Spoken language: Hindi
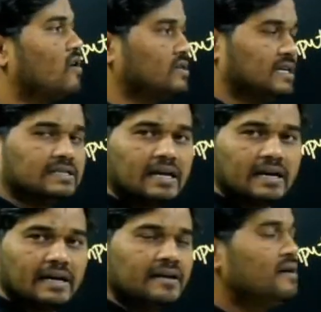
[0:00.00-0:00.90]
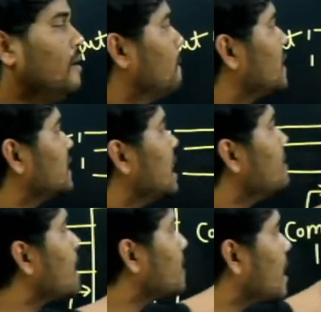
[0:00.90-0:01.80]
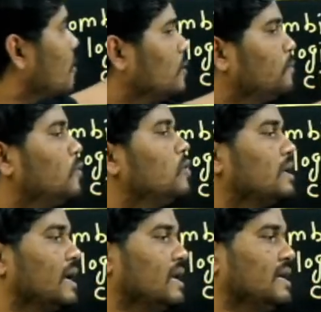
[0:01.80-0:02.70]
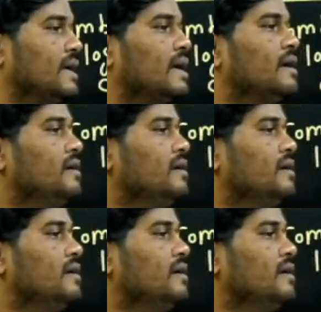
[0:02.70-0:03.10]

लॉजिक सर्किट मतलब आप आउटपुट के लिए